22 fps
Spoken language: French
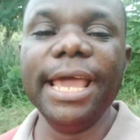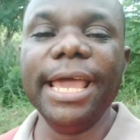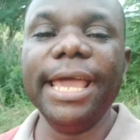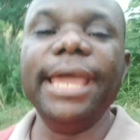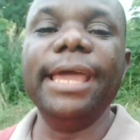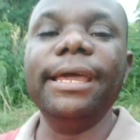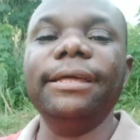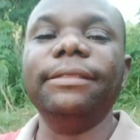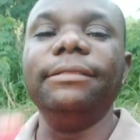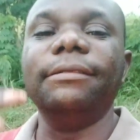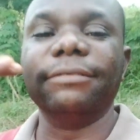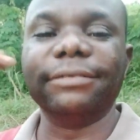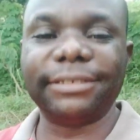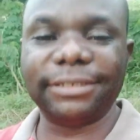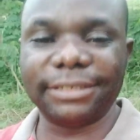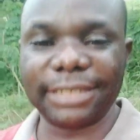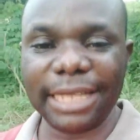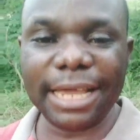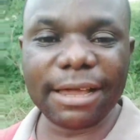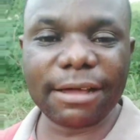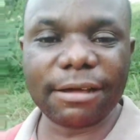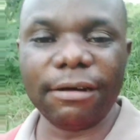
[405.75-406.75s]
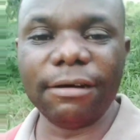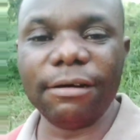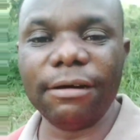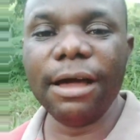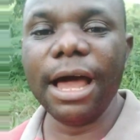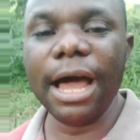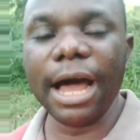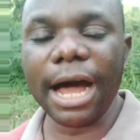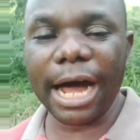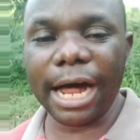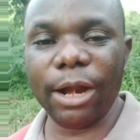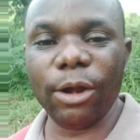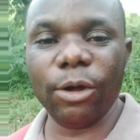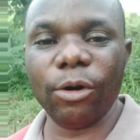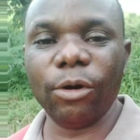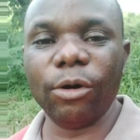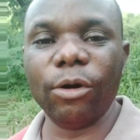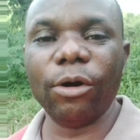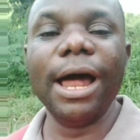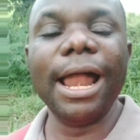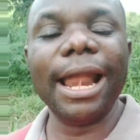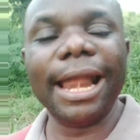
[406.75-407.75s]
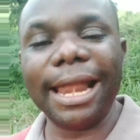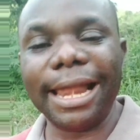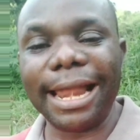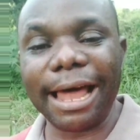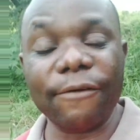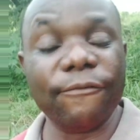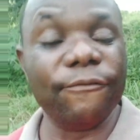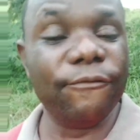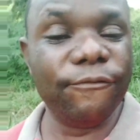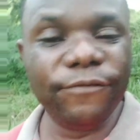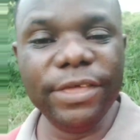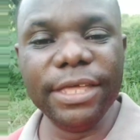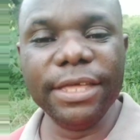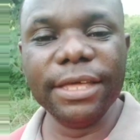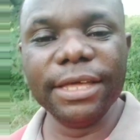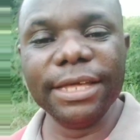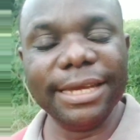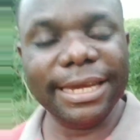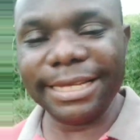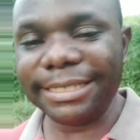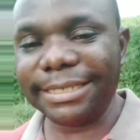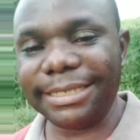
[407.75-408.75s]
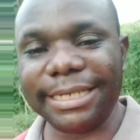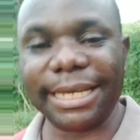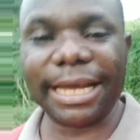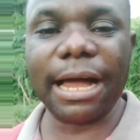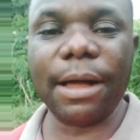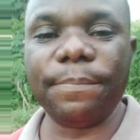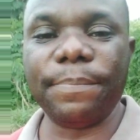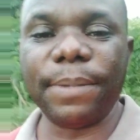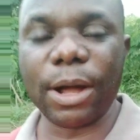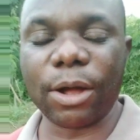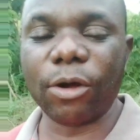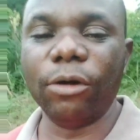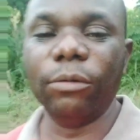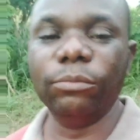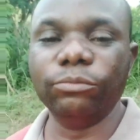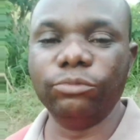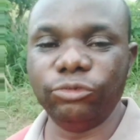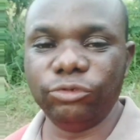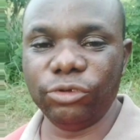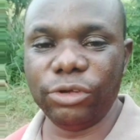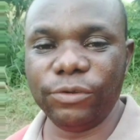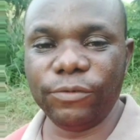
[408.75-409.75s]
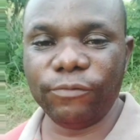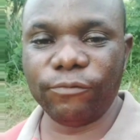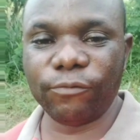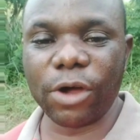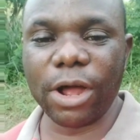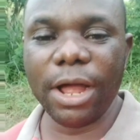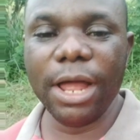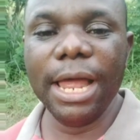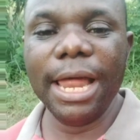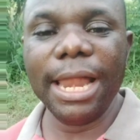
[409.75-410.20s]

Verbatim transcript: Et dans cinq ans, alors, la vie ne sera pas comme tu le vois.